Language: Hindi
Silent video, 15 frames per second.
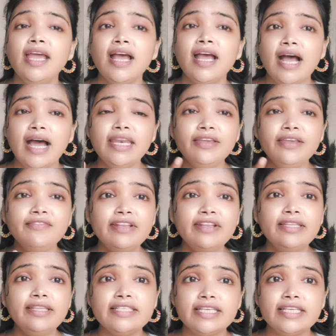अनइवन
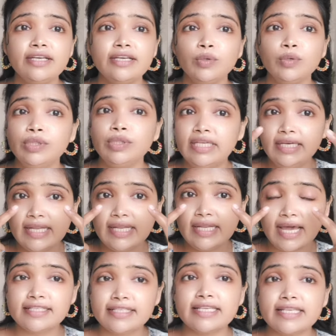स्किन टोन थी
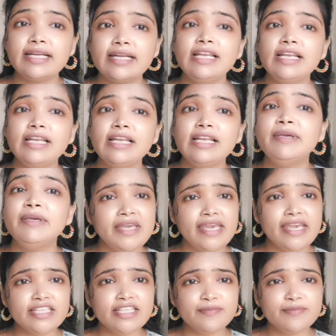डार्क सर्कल भी थे लेकिन
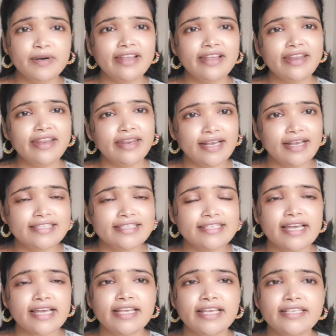एज बढ़ रही रिंकल्स
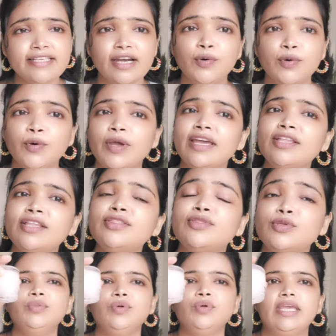आना स्टार्ट हो गए हैं तो
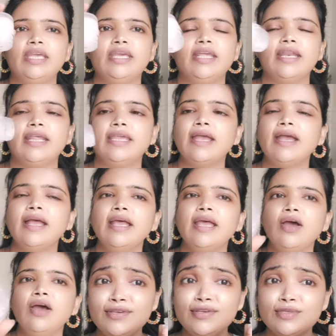जी गिर रही है
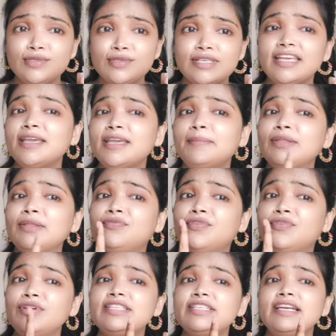और करने के बाद वो
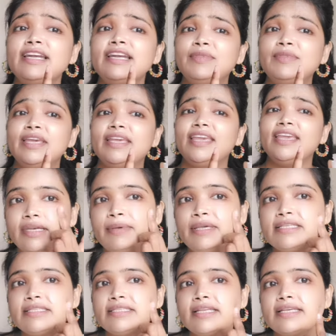रिजल्ट आप देखेंगे
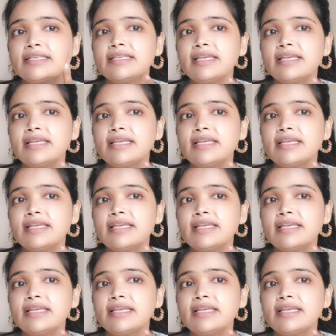इस तरीके से